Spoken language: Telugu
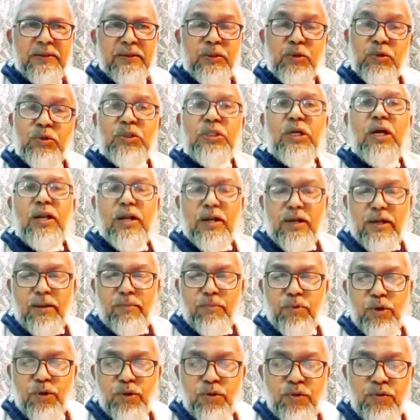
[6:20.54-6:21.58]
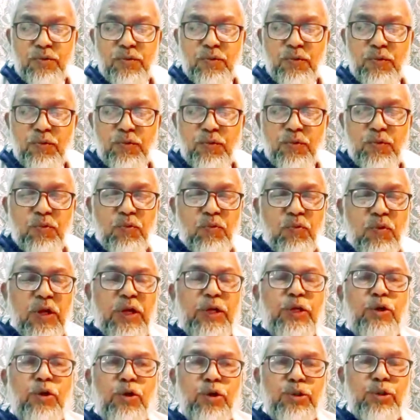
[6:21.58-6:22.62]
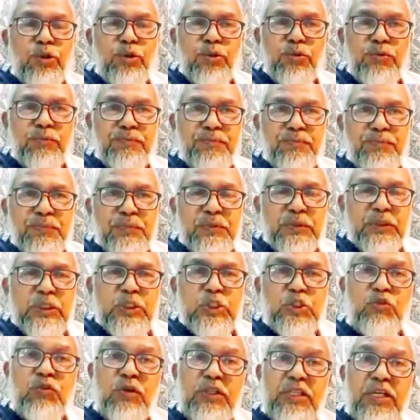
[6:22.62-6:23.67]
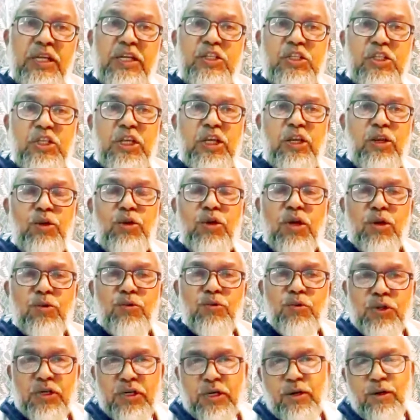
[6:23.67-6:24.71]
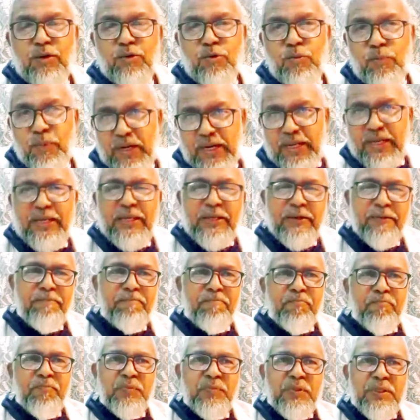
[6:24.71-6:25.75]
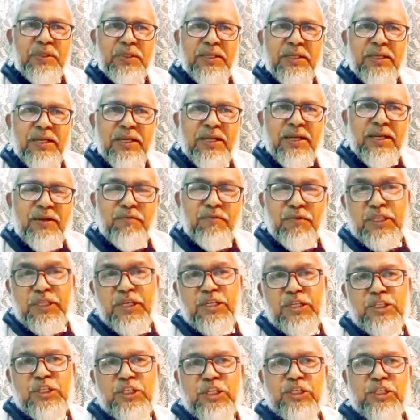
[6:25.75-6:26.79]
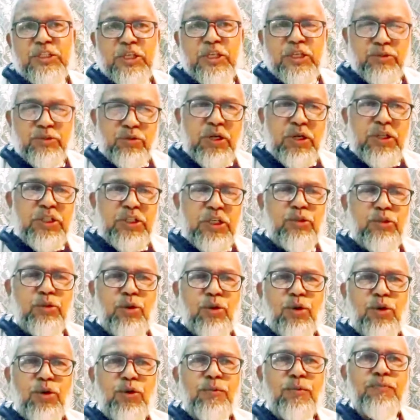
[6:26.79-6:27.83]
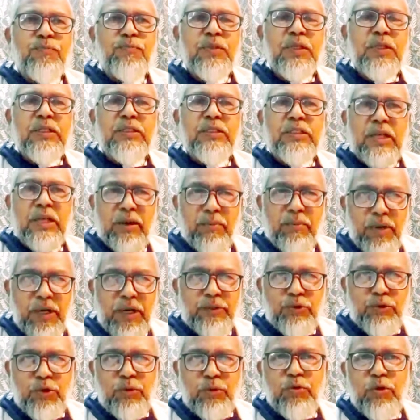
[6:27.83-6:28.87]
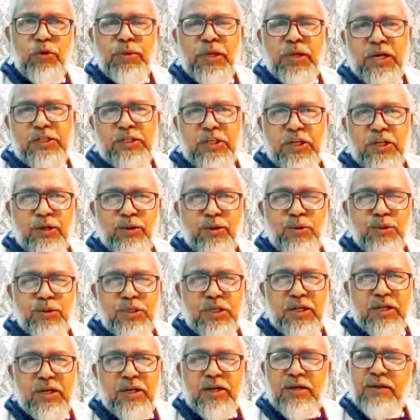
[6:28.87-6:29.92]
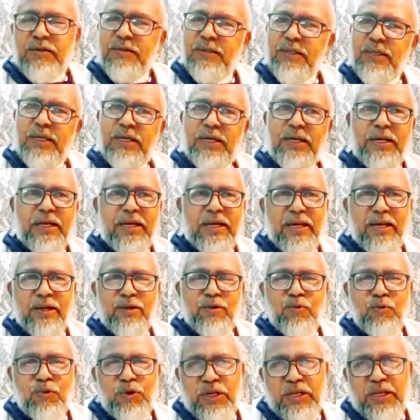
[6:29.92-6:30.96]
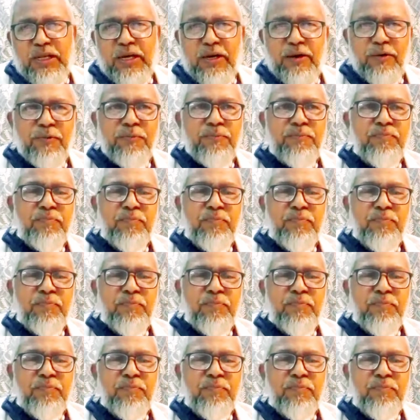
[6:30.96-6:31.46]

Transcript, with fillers: యుద్ధ రంగంలో ఒక యోధుడు స్వదేశీయుల కుట్రలకు బలై విదేశీ శక్తుల చేతుల్లో తన మాతృభూమి రక్షణ కోసంగా నేలకు ఒరిగాడు